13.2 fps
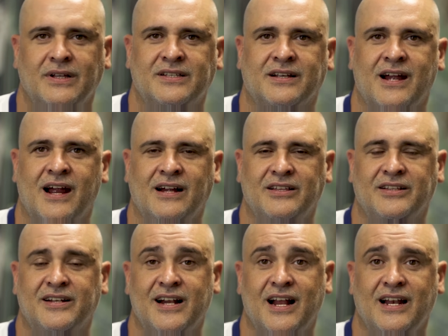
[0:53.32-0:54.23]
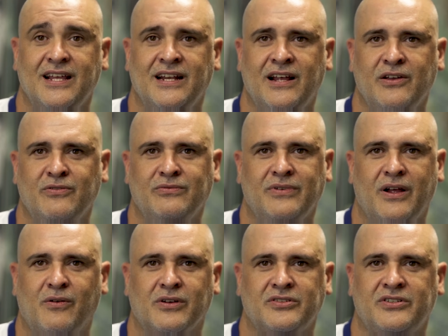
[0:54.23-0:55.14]
descarga de adrenalina e um
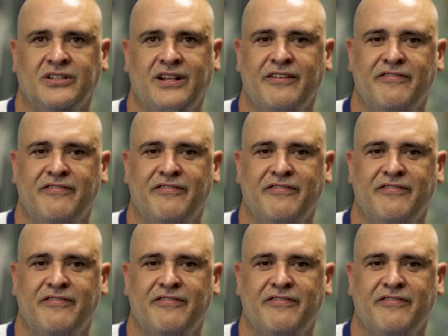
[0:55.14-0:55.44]
negócio de